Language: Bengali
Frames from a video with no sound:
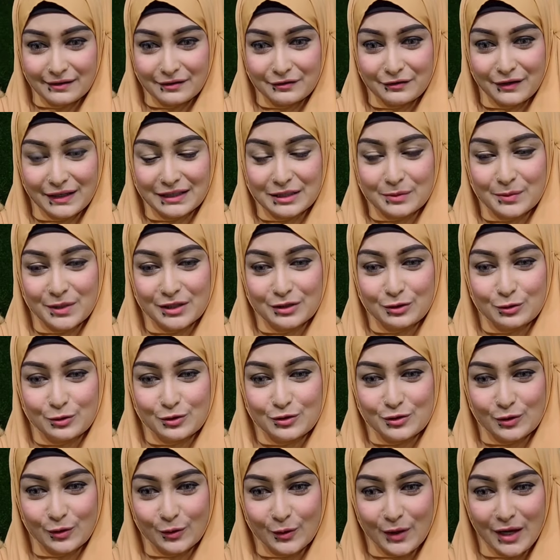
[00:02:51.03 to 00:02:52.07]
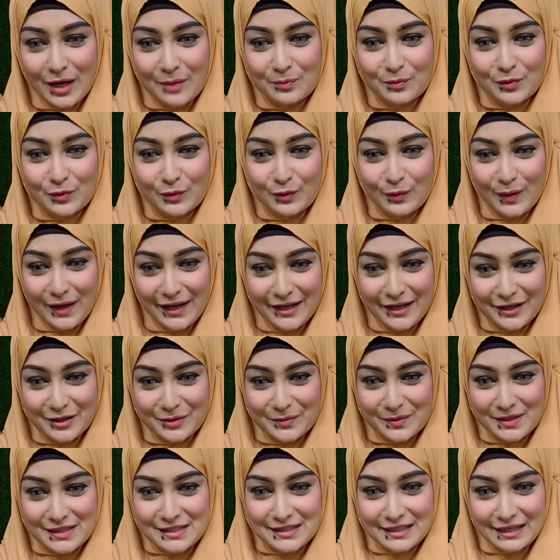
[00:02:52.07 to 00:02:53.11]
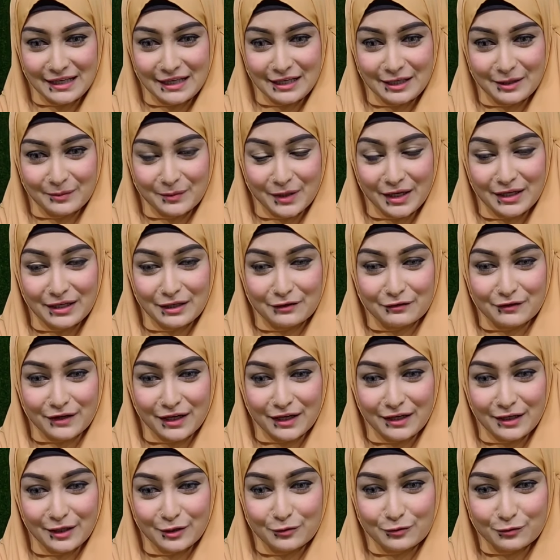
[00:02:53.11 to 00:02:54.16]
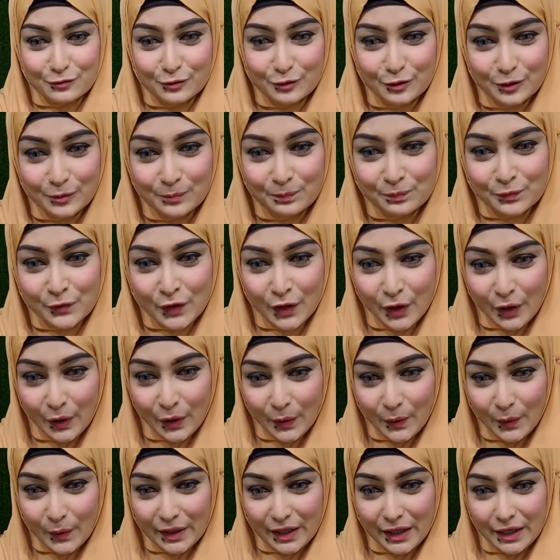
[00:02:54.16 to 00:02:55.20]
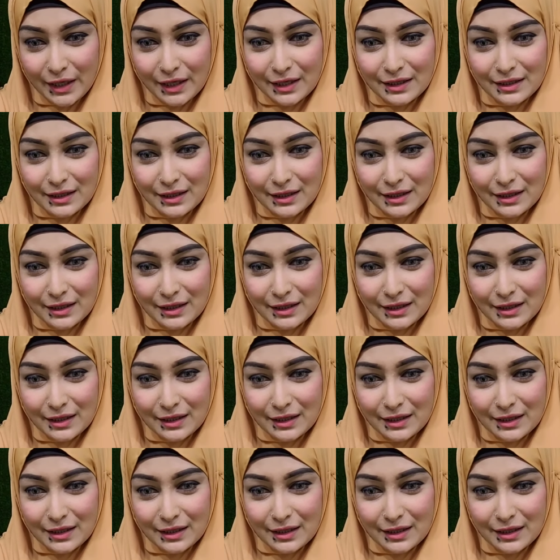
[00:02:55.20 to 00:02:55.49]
ফাতেমাতুজ জোহরা আপু ওয়ালাইকুম আসসালাম আই লাভ কালারফুল ওকে